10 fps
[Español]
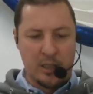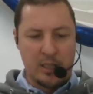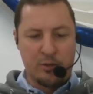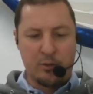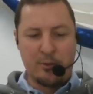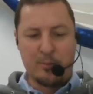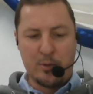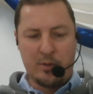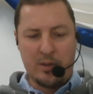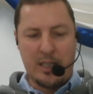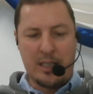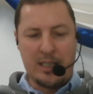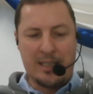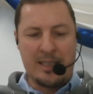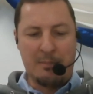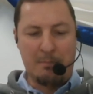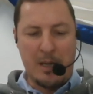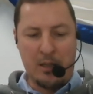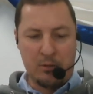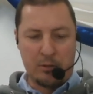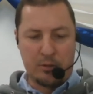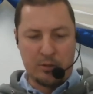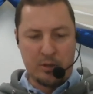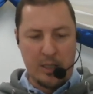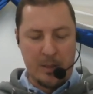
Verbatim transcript: somos ser llamados.